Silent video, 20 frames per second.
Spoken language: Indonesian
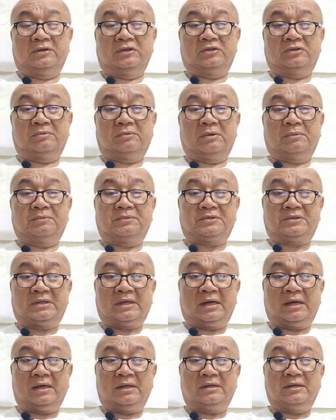Sebab
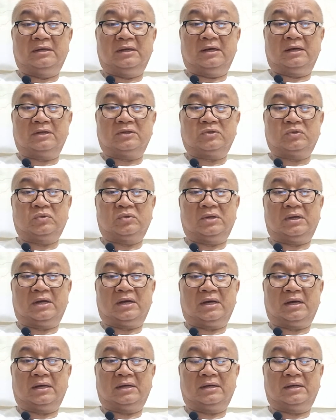sta dia
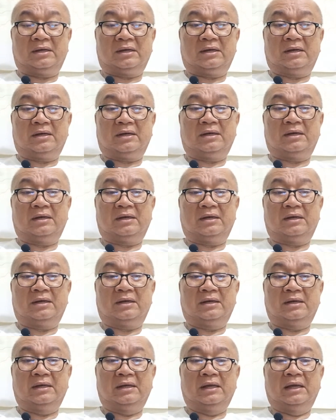sudah ada
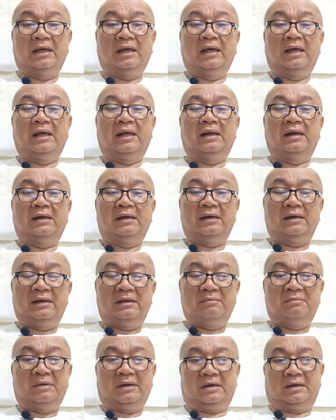
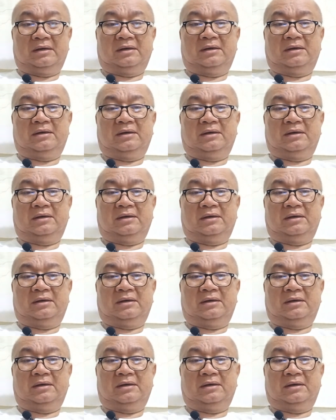lima